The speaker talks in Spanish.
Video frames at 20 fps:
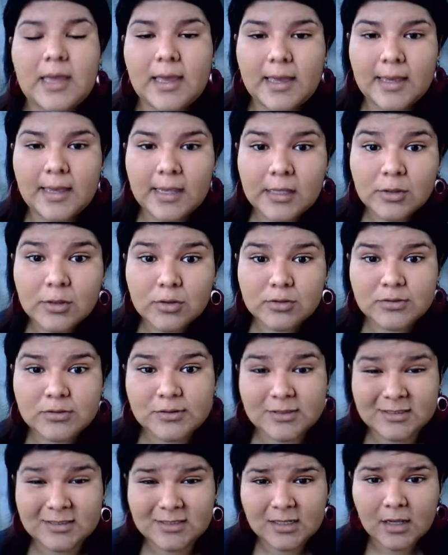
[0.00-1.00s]

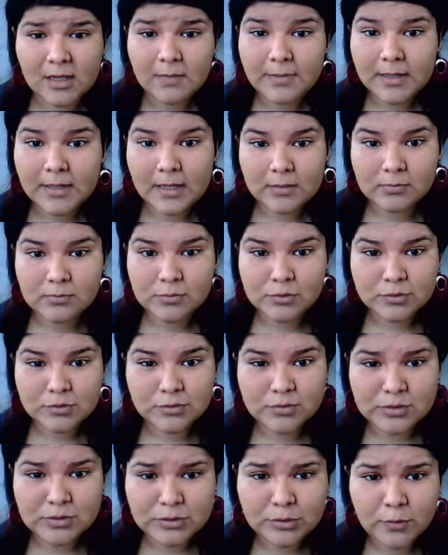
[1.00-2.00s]
entonces ya que aplicamos
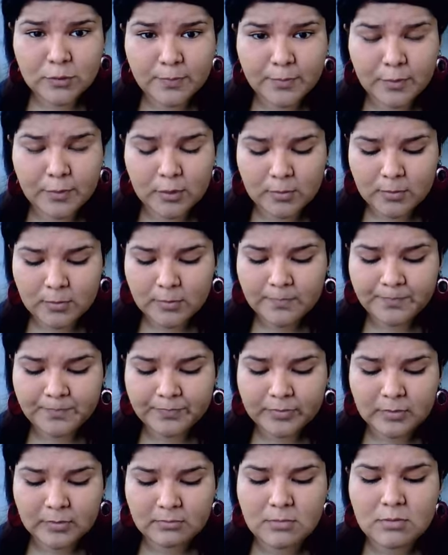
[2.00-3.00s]
nuestro polvo
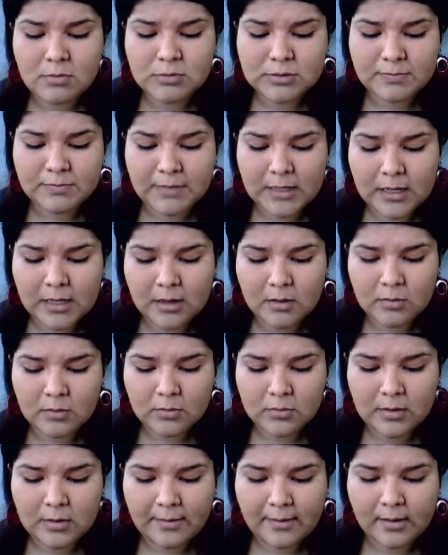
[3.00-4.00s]
vamos a aplicar
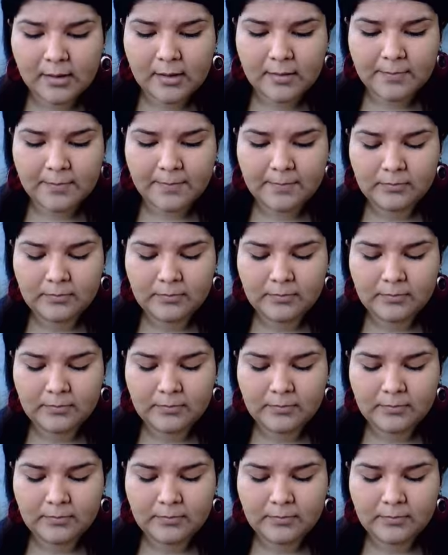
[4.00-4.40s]
una